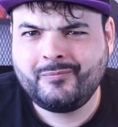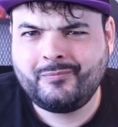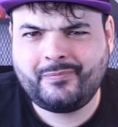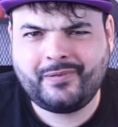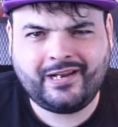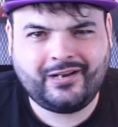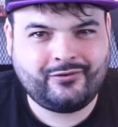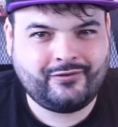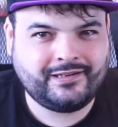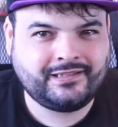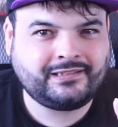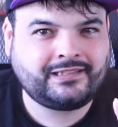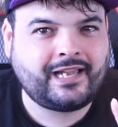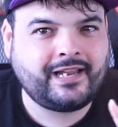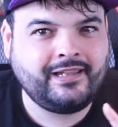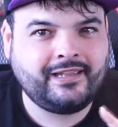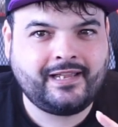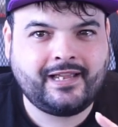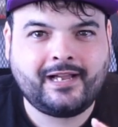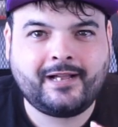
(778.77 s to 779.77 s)
Pero
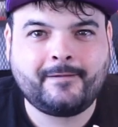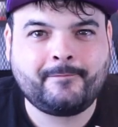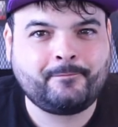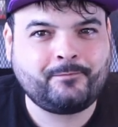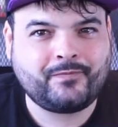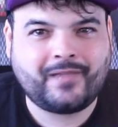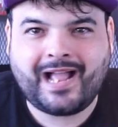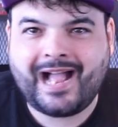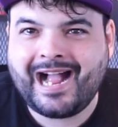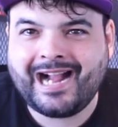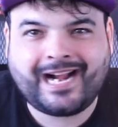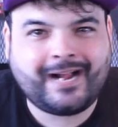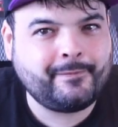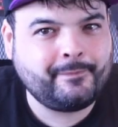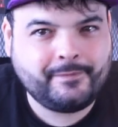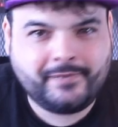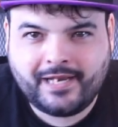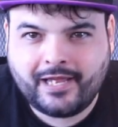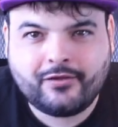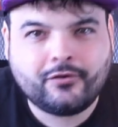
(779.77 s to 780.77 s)
esta idea ha
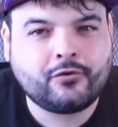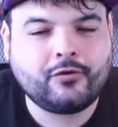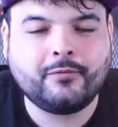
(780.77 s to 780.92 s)
cambiado